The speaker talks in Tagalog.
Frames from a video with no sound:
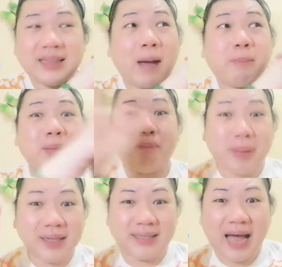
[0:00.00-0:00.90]

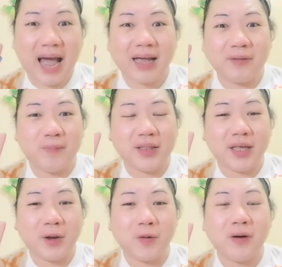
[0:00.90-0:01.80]
napadpad sa aking
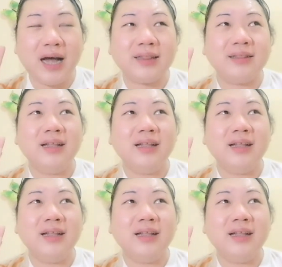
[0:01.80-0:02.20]
video at